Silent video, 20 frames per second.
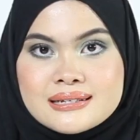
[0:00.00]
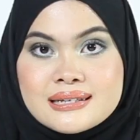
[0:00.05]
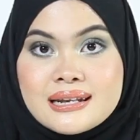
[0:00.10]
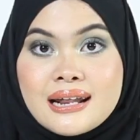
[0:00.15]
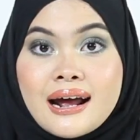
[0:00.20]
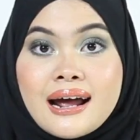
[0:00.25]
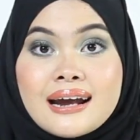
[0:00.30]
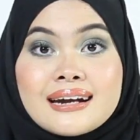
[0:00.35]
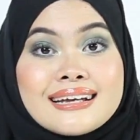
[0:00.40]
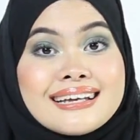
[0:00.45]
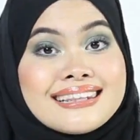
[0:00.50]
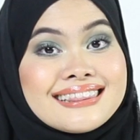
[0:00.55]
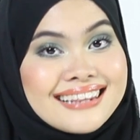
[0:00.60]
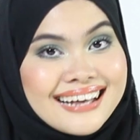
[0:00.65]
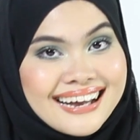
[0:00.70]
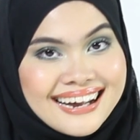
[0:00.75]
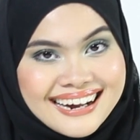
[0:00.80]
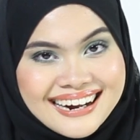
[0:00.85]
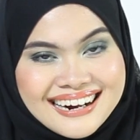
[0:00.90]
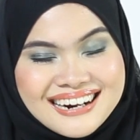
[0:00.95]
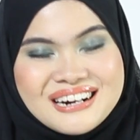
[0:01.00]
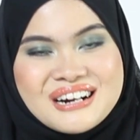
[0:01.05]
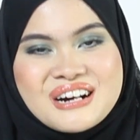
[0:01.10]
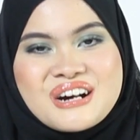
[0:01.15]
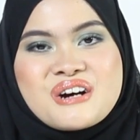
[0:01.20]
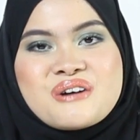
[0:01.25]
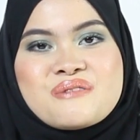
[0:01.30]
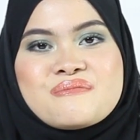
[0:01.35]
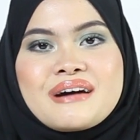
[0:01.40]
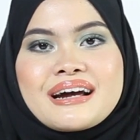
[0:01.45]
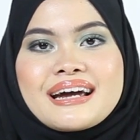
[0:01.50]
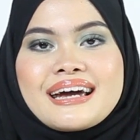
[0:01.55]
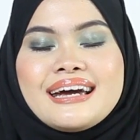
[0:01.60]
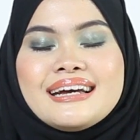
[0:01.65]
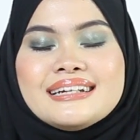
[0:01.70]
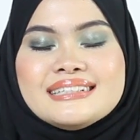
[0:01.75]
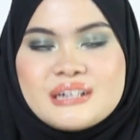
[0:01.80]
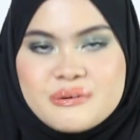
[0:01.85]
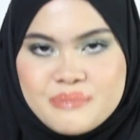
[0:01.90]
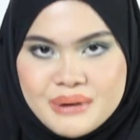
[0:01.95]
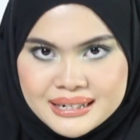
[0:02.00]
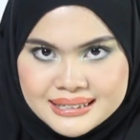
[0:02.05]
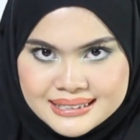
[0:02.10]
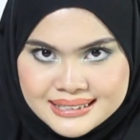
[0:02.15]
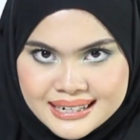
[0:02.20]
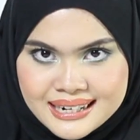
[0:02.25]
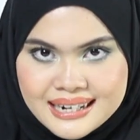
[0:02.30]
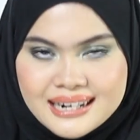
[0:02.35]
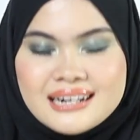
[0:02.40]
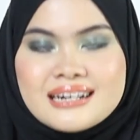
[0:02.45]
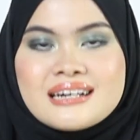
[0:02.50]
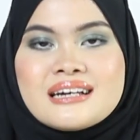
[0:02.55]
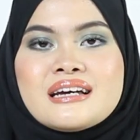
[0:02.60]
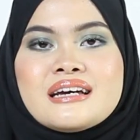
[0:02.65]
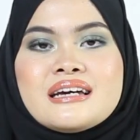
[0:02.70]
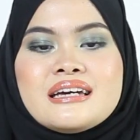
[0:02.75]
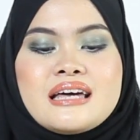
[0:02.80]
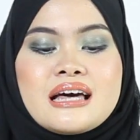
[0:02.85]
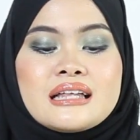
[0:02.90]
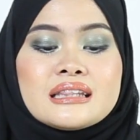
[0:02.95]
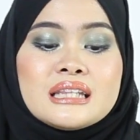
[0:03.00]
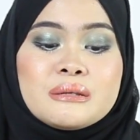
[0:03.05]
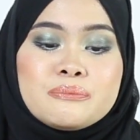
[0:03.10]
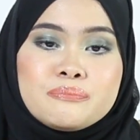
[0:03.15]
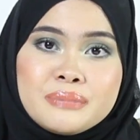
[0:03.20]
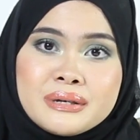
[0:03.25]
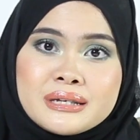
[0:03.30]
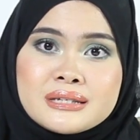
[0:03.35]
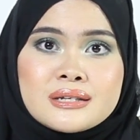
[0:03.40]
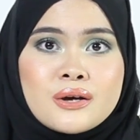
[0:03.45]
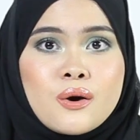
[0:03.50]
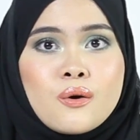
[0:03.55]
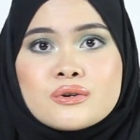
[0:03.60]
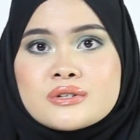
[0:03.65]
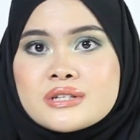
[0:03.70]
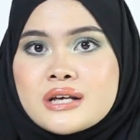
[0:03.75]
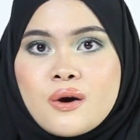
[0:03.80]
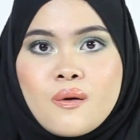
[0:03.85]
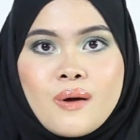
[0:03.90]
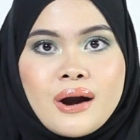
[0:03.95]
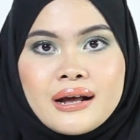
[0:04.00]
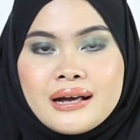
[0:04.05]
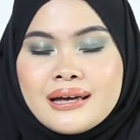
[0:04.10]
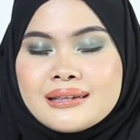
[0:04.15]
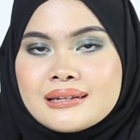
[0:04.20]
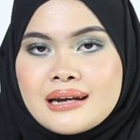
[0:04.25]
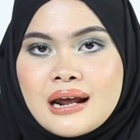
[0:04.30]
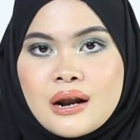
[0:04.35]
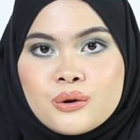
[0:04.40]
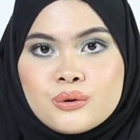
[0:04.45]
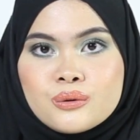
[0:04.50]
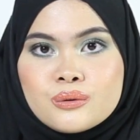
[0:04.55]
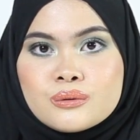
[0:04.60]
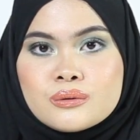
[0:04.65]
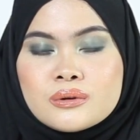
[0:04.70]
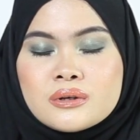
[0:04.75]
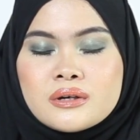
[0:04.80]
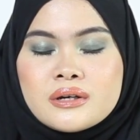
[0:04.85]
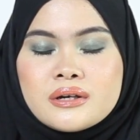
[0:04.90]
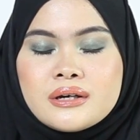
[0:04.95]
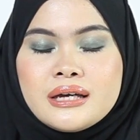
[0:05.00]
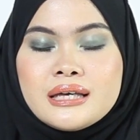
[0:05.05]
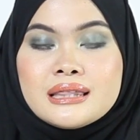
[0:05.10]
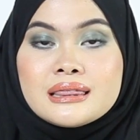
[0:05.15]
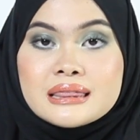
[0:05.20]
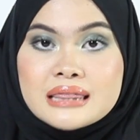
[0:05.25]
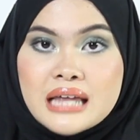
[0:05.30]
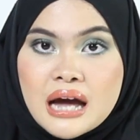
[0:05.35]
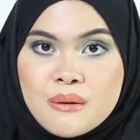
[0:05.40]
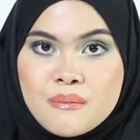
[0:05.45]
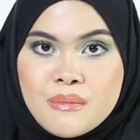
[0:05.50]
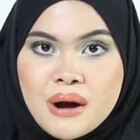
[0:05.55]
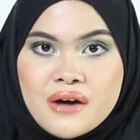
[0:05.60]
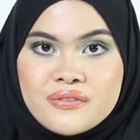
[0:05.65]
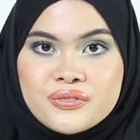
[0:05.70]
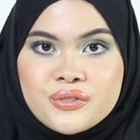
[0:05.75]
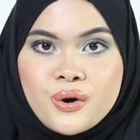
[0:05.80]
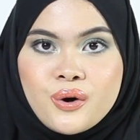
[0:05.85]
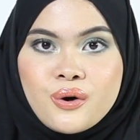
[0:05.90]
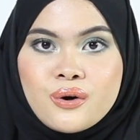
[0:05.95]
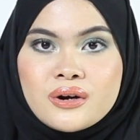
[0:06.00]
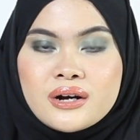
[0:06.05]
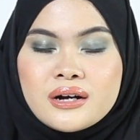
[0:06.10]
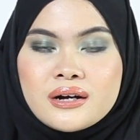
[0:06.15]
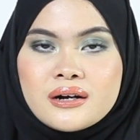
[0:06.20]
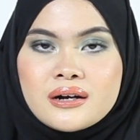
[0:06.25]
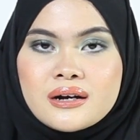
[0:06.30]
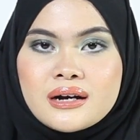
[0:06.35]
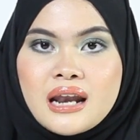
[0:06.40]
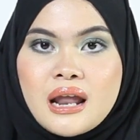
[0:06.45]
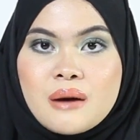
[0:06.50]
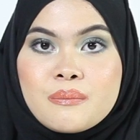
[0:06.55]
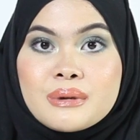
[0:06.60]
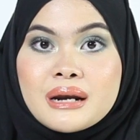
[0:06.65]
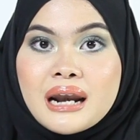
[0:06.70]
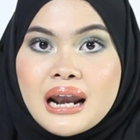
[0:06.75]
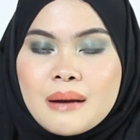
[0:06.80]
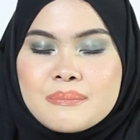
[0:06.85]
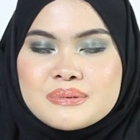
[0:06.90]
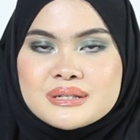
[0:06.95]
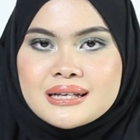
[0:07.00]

sedangkan kita pakai hijab aja yang tipis nggak usah warnanya terlalu hitam atau gelap-gelap eh,